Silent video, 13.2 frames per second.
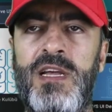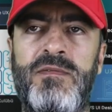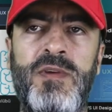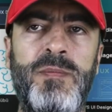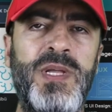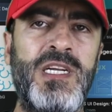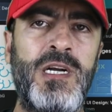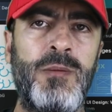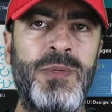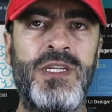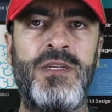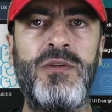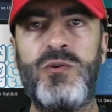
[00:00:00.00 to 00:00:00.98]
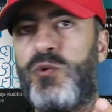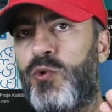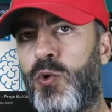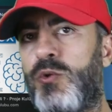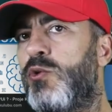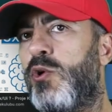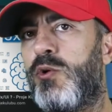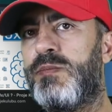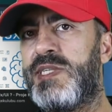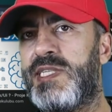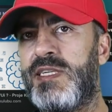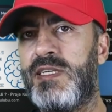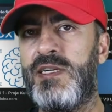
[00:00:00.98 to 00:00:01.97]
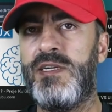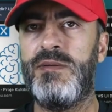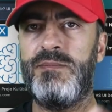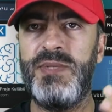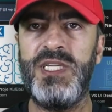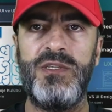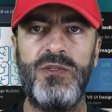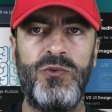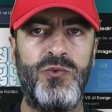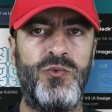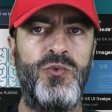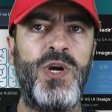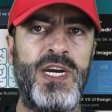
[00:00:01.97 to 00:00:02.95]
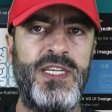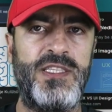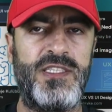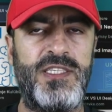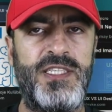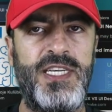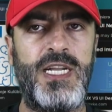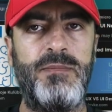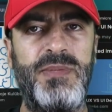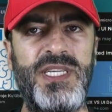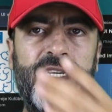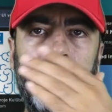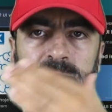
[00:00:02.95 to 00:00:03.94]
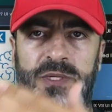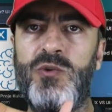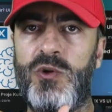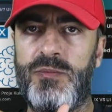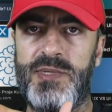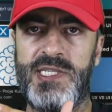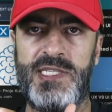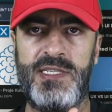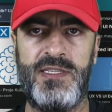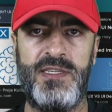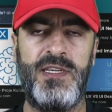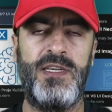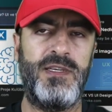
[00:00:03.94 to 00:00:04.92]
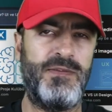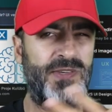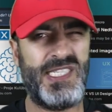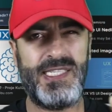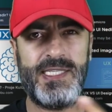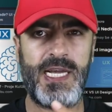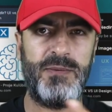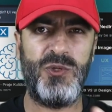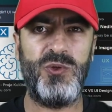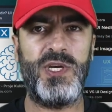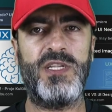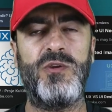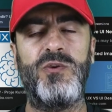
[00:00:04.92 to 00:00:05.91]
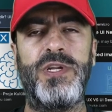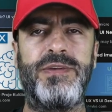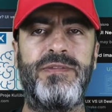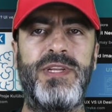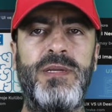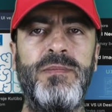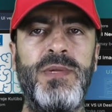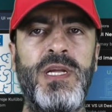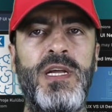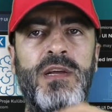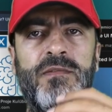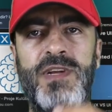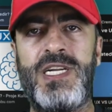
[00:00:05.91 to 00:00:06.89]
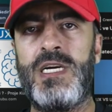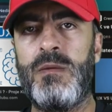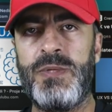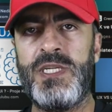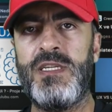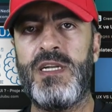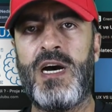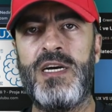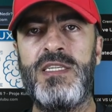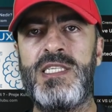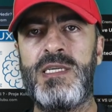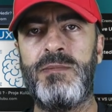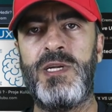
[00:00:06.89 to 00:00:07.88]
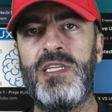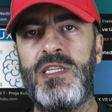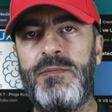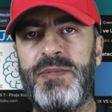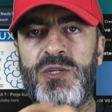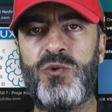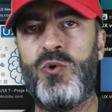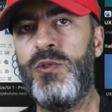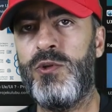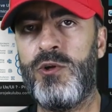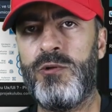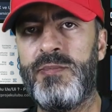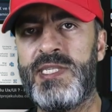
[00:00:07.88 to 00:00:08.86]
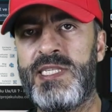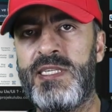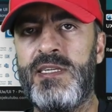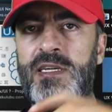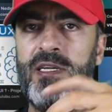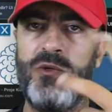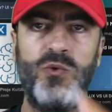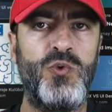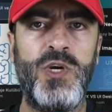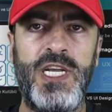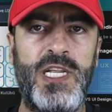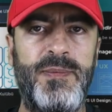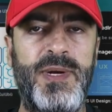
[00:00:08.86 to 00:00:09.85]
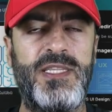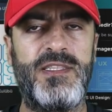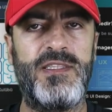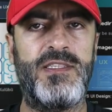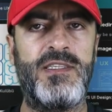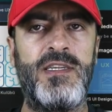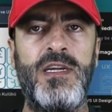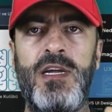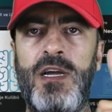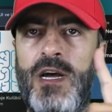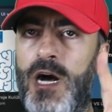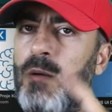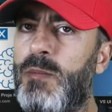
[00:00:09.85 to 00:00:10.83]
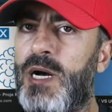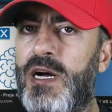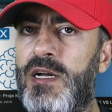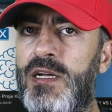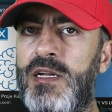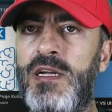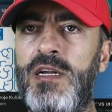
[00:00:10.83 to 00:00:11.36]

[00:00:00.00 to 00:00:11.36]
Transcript: ve bir kapının konunun olması bir UI'dir. Yani bir kapının olması fiziksel bir dünyadan örnek verelim. Ve kapının aynı zamanda da bir konunun olması UI elementidir. Ama